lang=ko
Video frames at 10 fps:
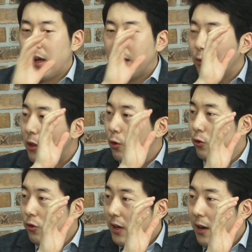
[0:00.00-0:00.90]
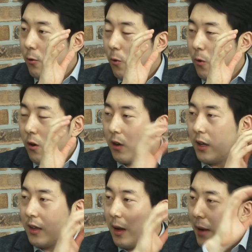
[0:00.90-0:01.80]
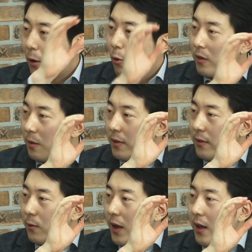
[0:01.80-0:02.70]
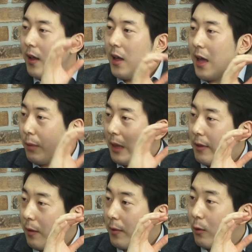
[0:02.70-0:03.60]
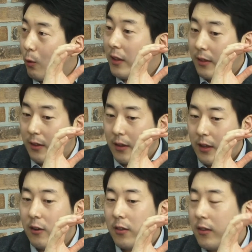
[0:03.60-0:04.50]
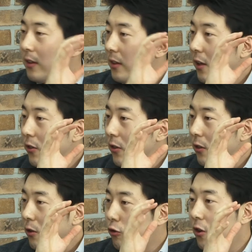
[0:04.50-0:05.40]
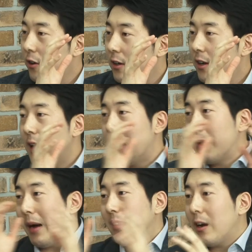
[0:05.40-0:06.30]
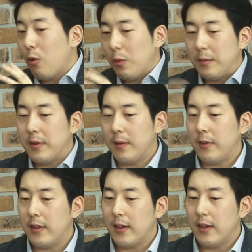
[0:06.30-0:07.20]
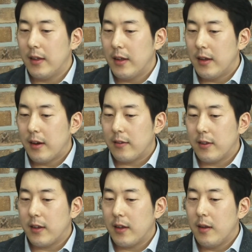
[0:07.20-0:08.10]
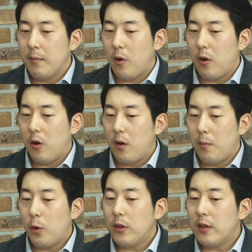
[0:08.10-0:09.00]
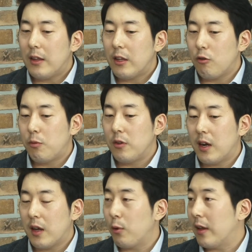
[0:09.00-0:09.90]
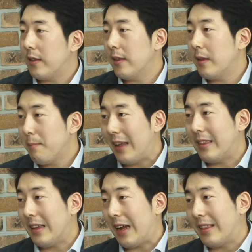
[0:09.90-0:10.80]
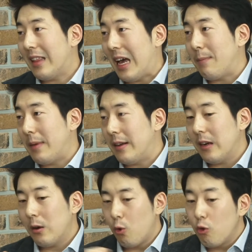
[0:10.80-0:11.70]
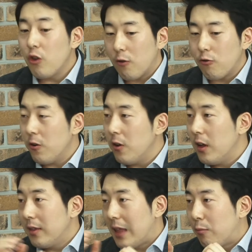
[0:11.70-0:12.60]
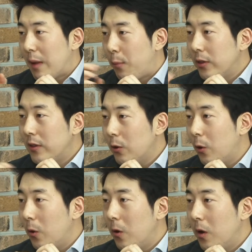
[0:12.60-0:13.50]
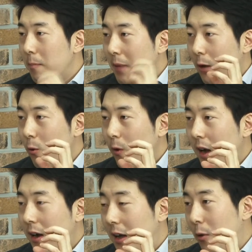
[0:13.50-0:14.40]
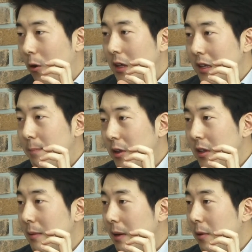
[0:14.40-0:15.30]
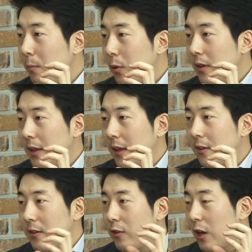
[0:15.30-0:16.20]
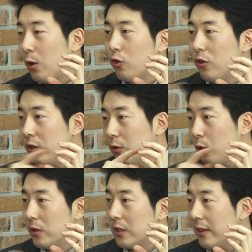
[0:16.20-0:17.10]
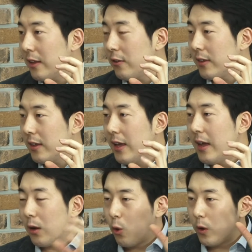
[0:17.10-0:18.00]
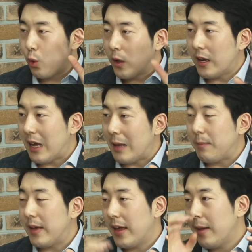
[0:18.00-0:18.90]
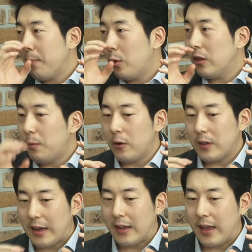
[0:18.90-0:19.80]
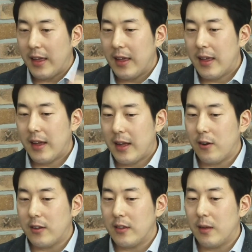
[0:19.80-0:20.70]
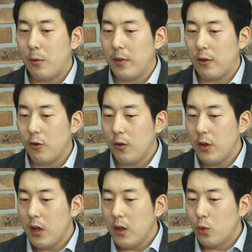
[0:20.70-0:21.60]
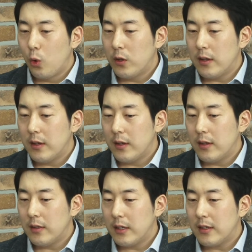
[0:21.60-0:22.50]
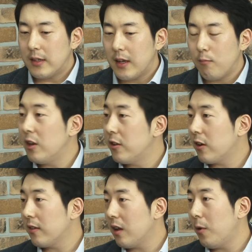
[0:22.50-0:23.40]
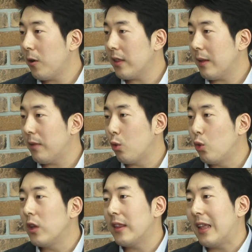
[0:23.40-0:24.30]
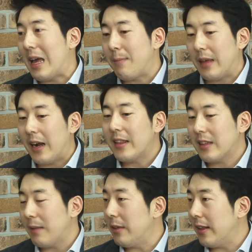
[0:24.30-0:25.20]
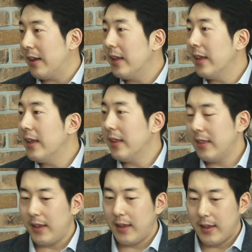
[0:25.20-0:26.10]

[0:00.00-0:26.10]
하나 윈도우즈를 깔고 거기에 제가 80 서비스와 FTP 서비스를 올린 듯 이런 식의 어떤 구성을 파드라고 보시면 됩니다. 네. 그래서 이제 뭐 포트 단위 구분이라기보다는 파드는 같은 IP를 IP 공유하고요. 음. 내부의 포트로 80과 아까 뭐 20번, 21번 포트에 대해서 이제 재기호출식으로 통신한다든지 공, 동일한 IP의 포트 번호를 다르게 음. 가져가신다 보면 네네. 되고요. 노드는 실제 물리적인 서버이기 때문에 노드에 대한 IP가 할당됩니다. 음. 네.